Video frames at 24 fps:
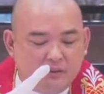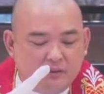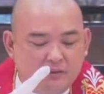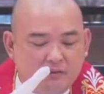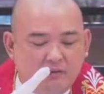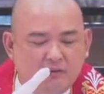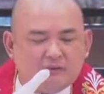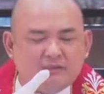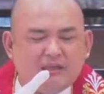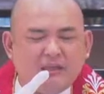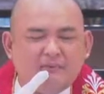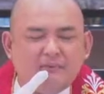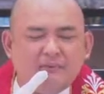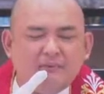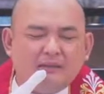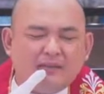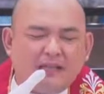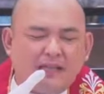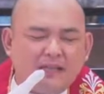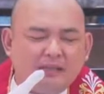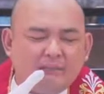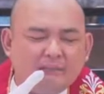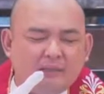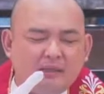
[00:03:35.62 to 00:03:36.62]
O
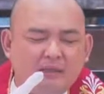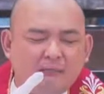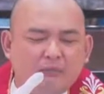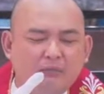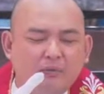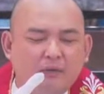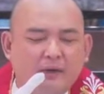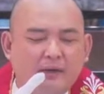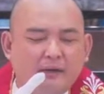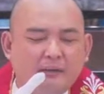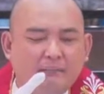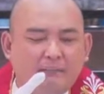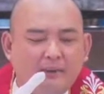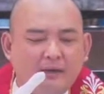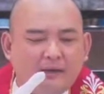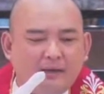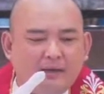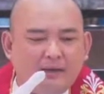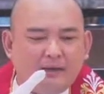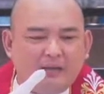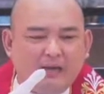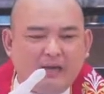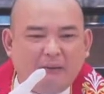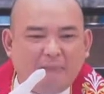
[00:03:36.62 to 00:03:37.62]
sometimes ang buhay
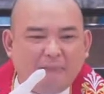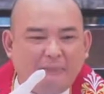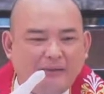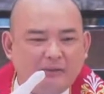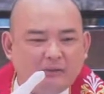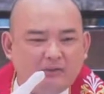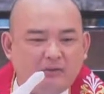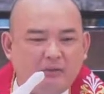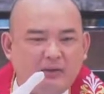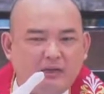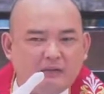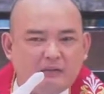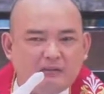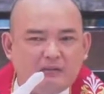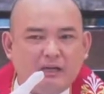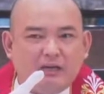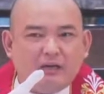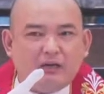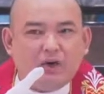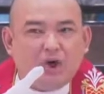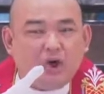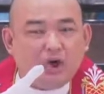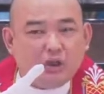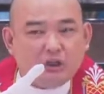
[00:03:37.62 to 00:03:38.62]
parang nakapasok ka sa
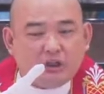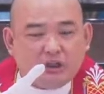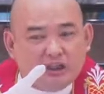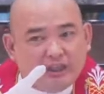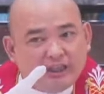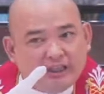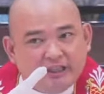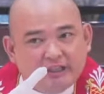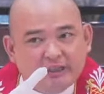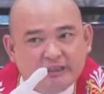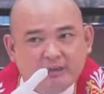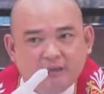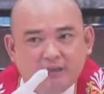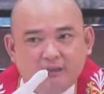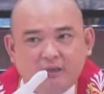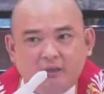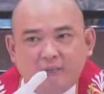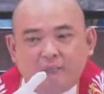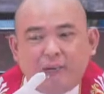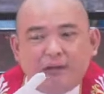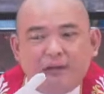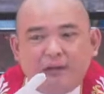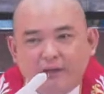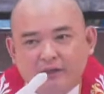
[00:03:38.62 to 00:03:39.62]
wrong turn,
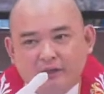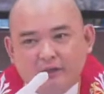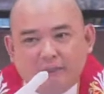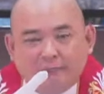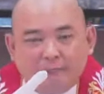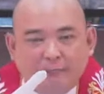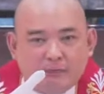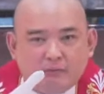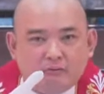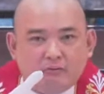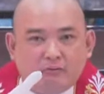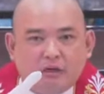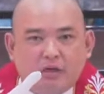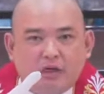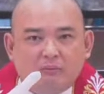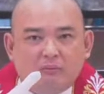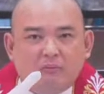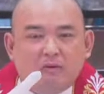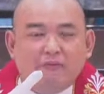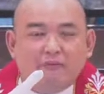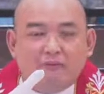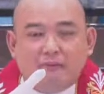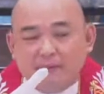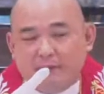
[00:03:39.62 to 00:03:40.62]
mali inapasukan
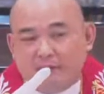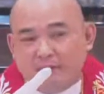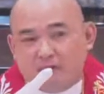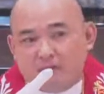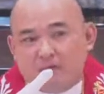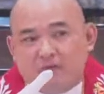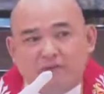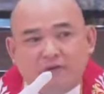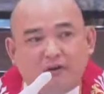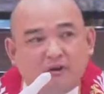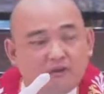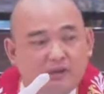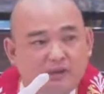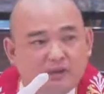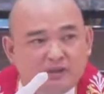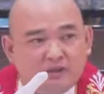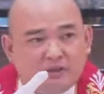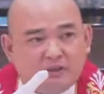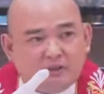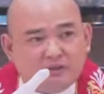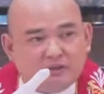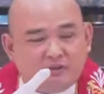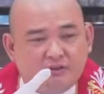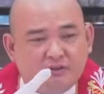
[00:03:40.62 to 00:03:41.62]
mo because of wrong
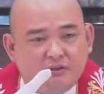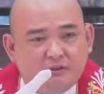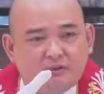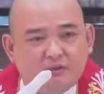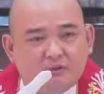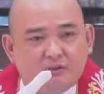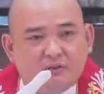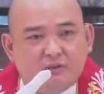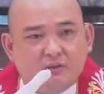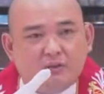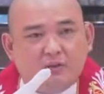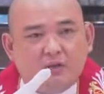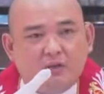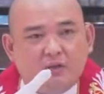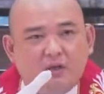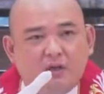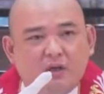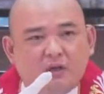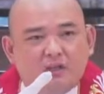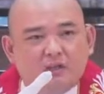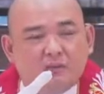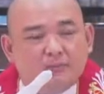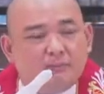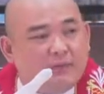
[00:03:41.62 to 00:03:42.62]
decisions.
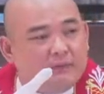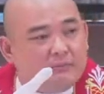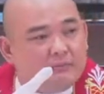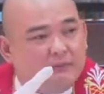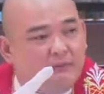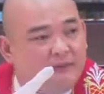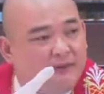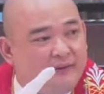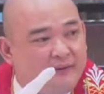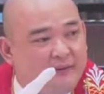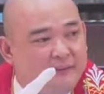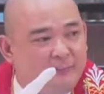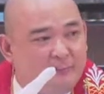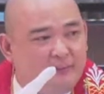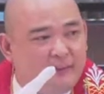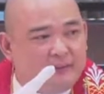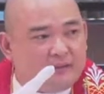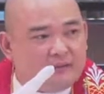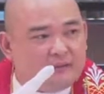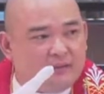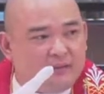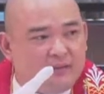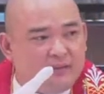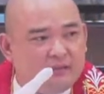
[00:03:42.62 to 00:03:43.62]
So please be very
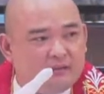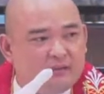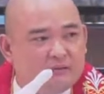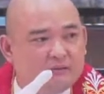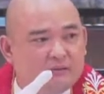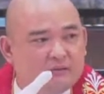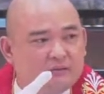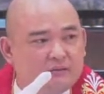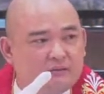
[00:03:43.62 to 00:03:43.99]
patient.